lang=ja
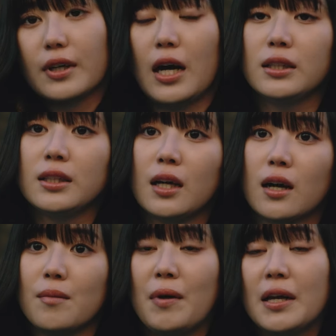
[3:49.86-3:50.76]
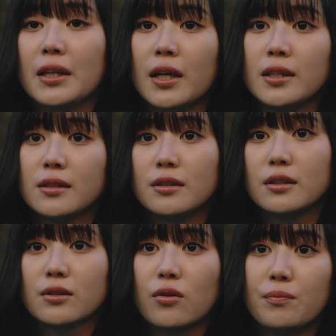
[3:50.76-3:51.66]
梶さんが
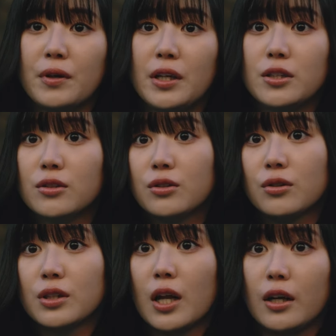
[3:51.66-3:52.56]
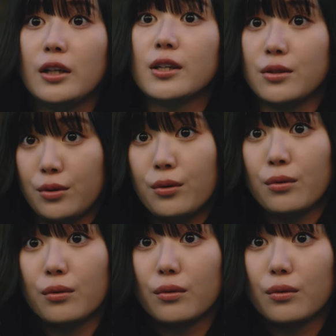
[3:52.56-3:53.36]
バレンタインスイーツコンペで優勝したらいいですよ